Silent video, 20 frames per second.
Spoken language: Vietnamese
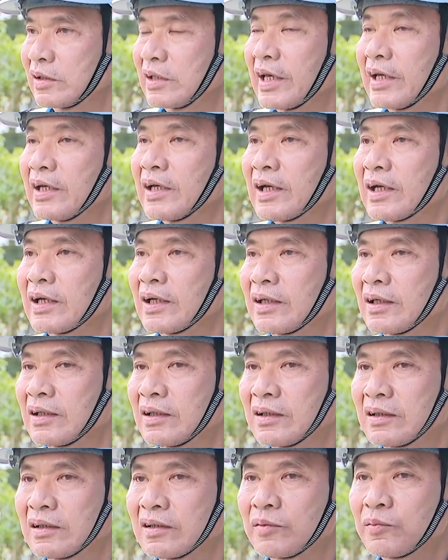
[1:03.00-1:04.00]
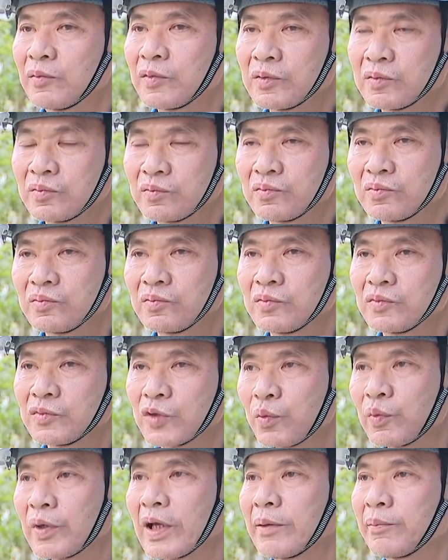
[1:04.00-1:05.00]
diễn ra
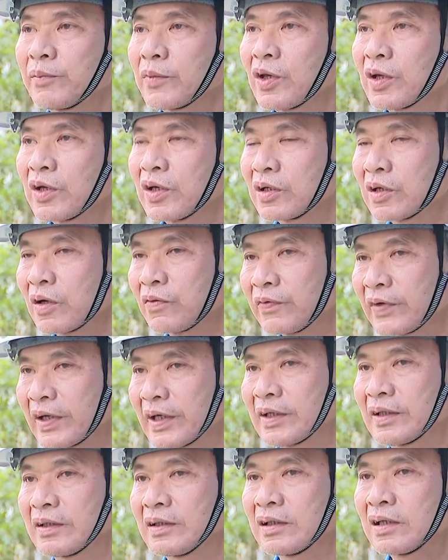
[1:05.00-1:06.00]
tốt đẹp cho công việc.